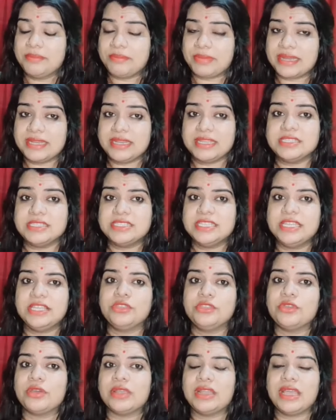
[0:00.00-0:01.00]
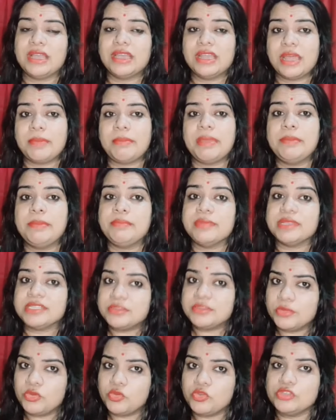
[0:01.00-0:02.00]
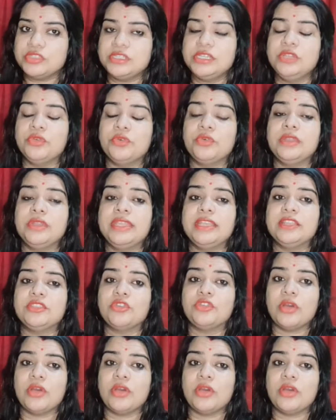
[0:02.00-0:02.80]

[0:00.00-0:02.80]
प्रेगनेंसी के दौरान अगर हमारे ब्रेस्ट में खुजली हो रही है